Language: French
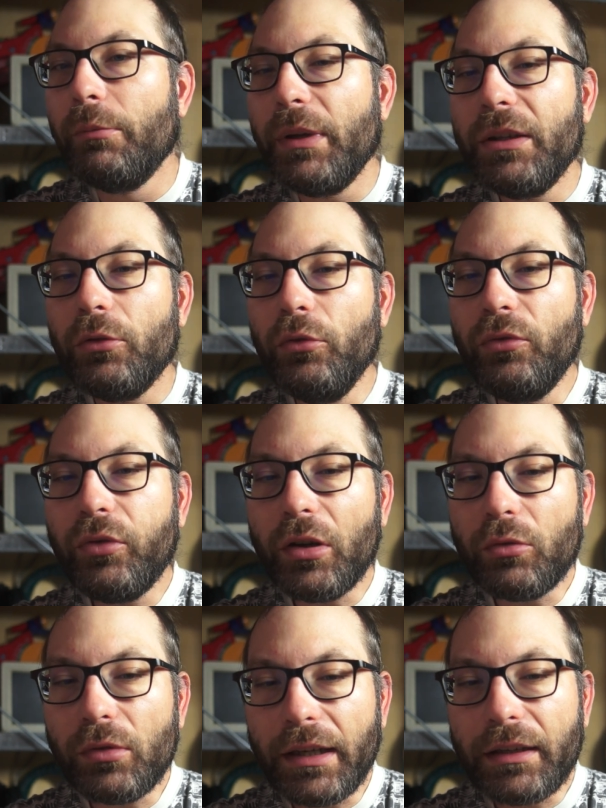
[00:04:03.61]
Mais une
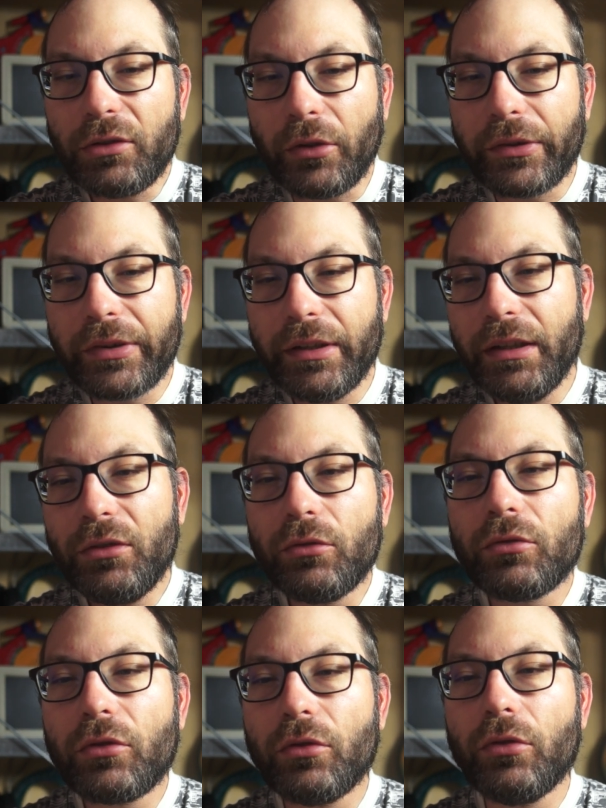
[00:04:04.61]
fois qu'on l'a lancé,
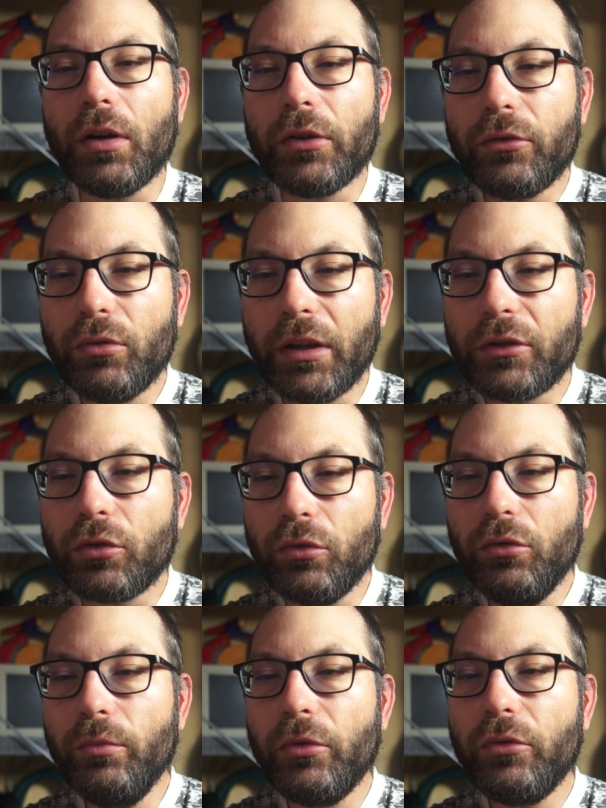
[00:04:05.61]
donc euh, sous
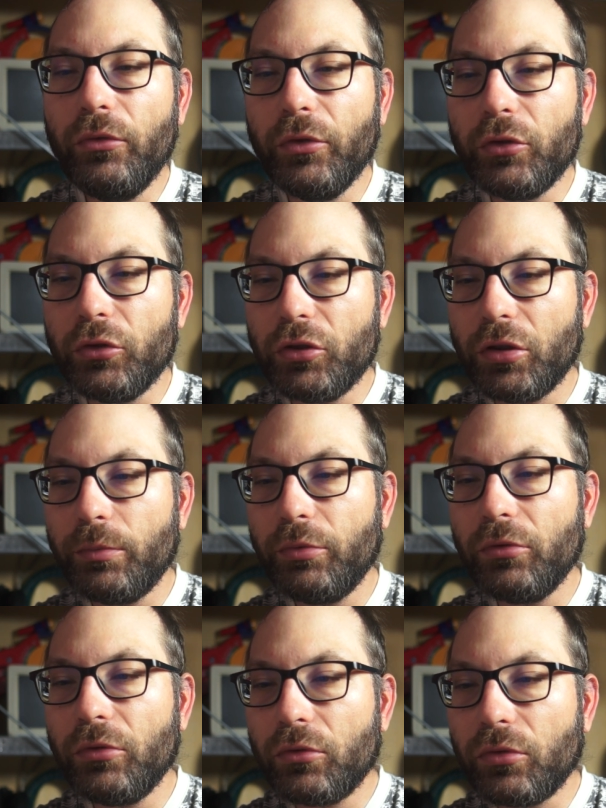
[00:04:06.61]
Lightroom, sous Photoshop,
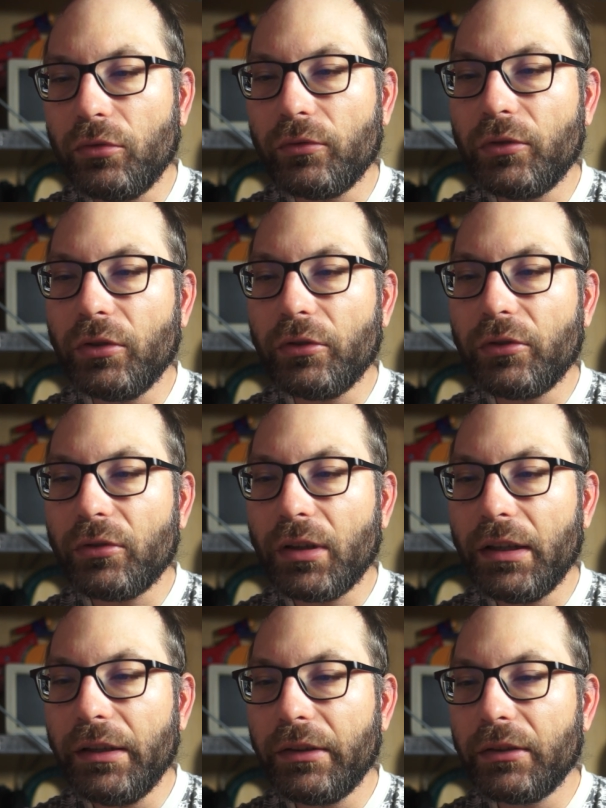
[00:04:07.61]
on le trouve dans, sur
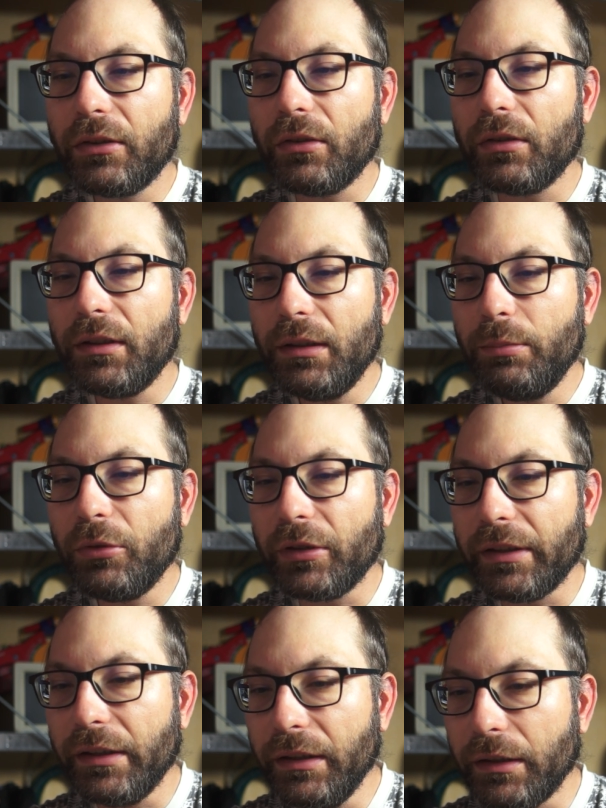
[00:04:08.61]
la liste des
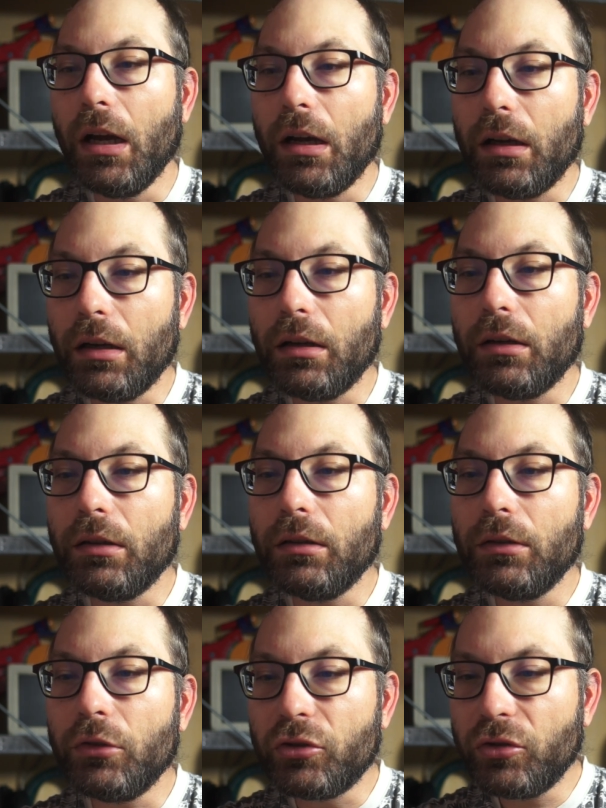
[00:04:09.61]
plugins.
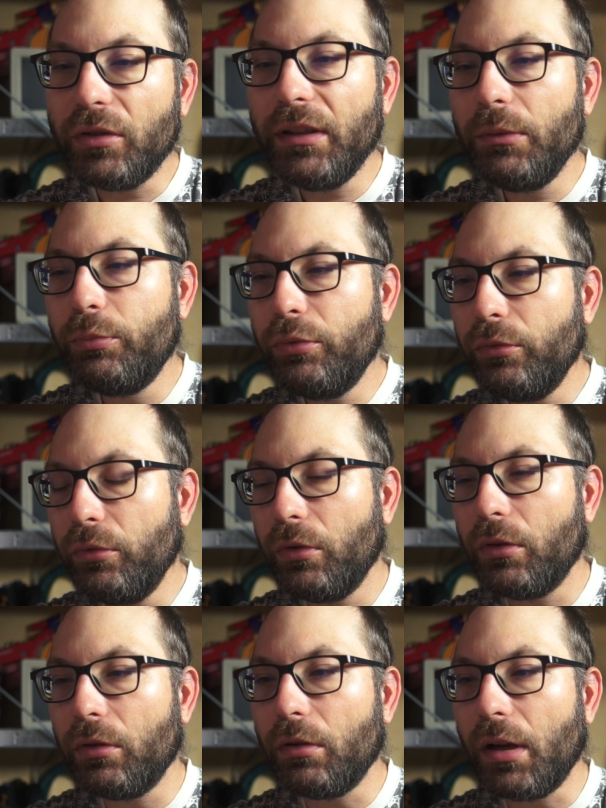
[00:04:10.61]
Euh, je n'ai plus
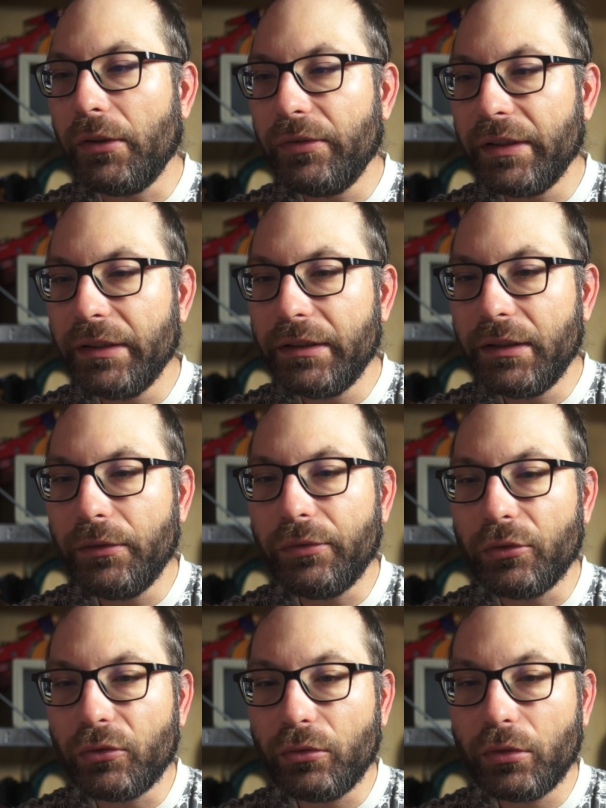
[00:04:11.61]
euh, Affinity
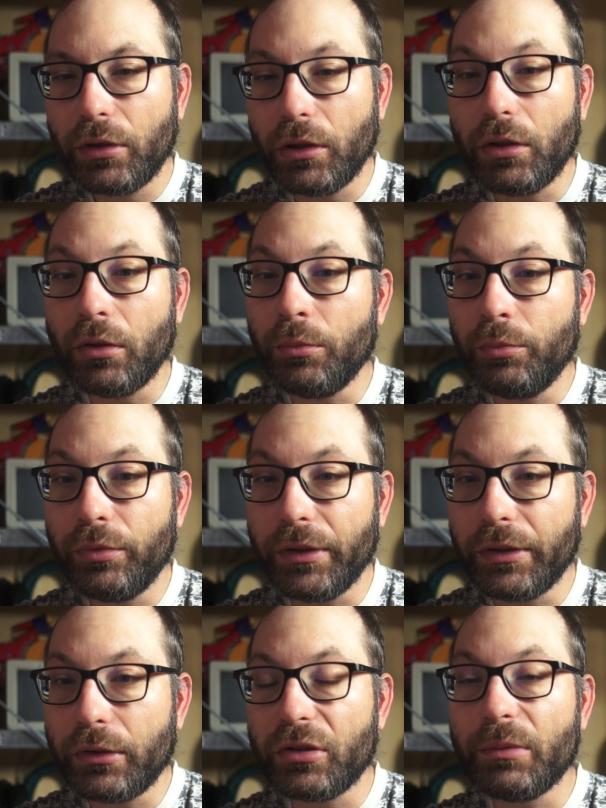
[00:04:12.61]
Photo
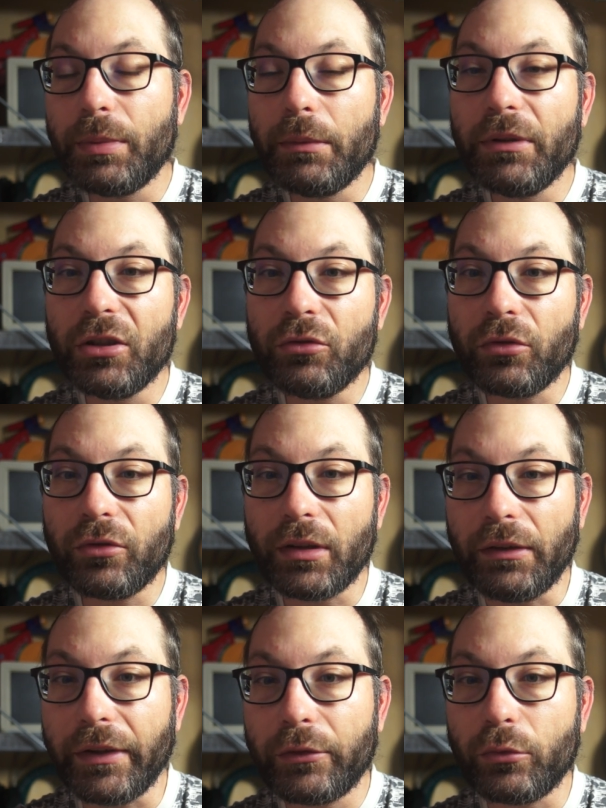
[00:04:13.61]
puisque j'ai pas mis à jour sur
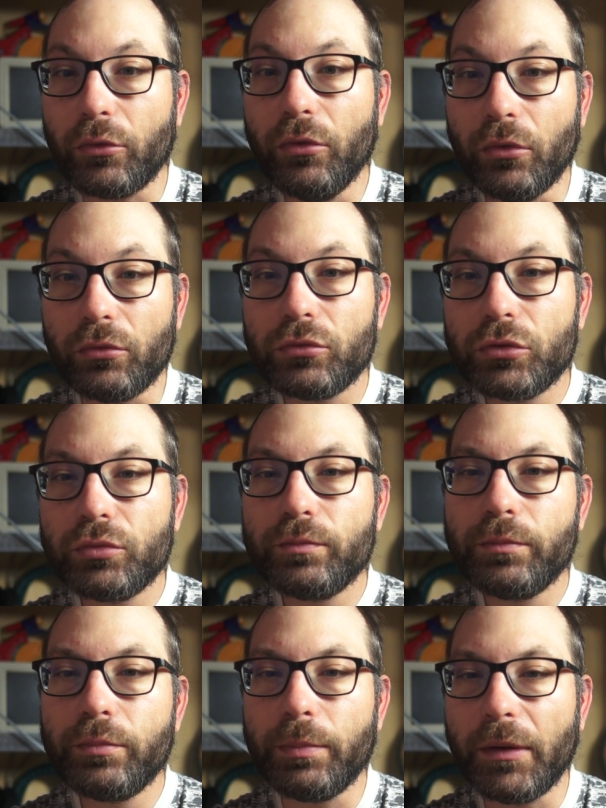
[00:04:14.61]
la version 2, donc je
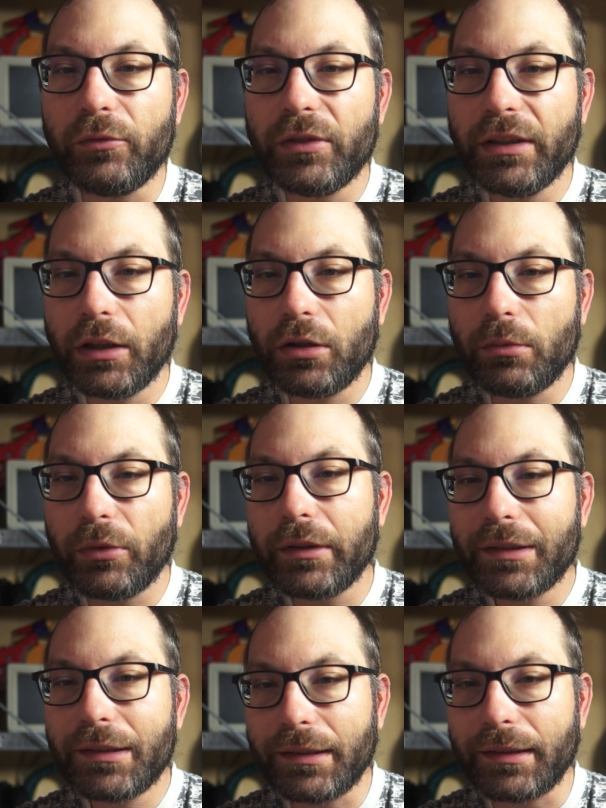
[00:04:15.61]
peux pas vous dire comment
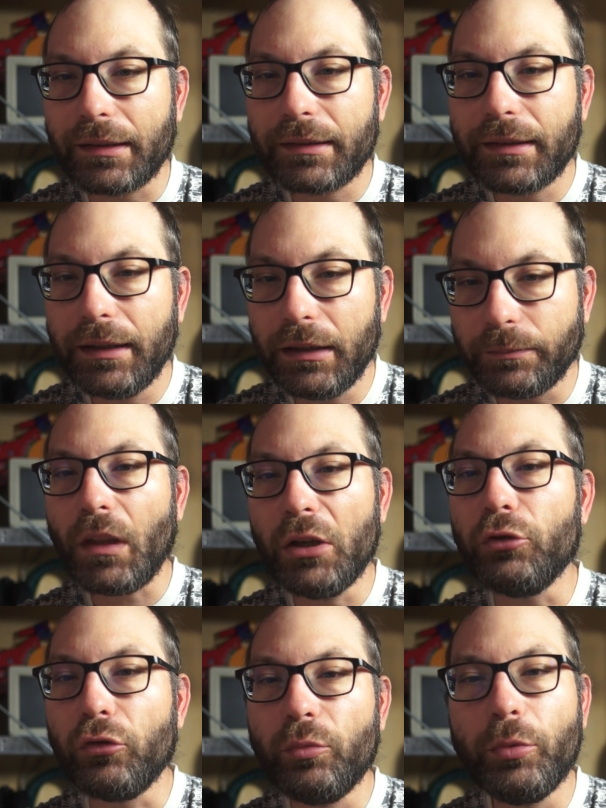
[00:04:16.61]
ça s'installe.
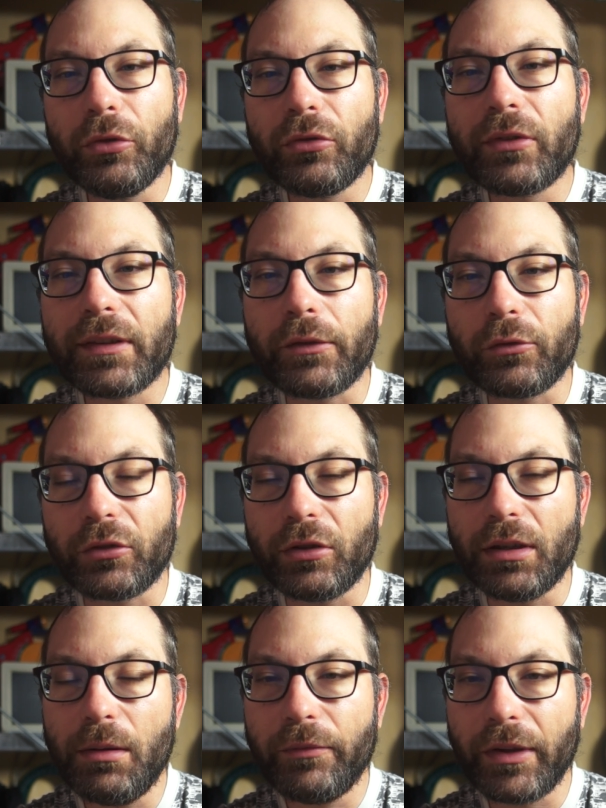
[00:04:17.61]
Et je suppose que ça
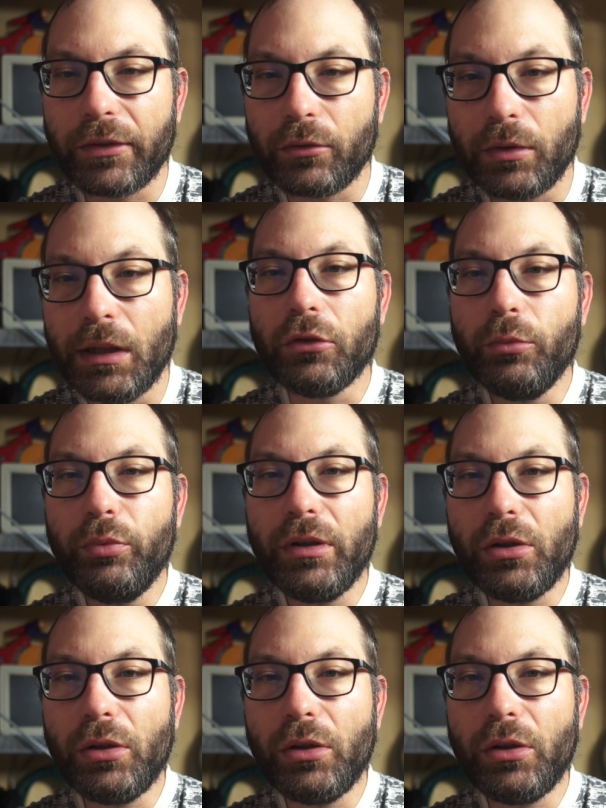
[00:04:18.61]
fonctionne de la même façon depuis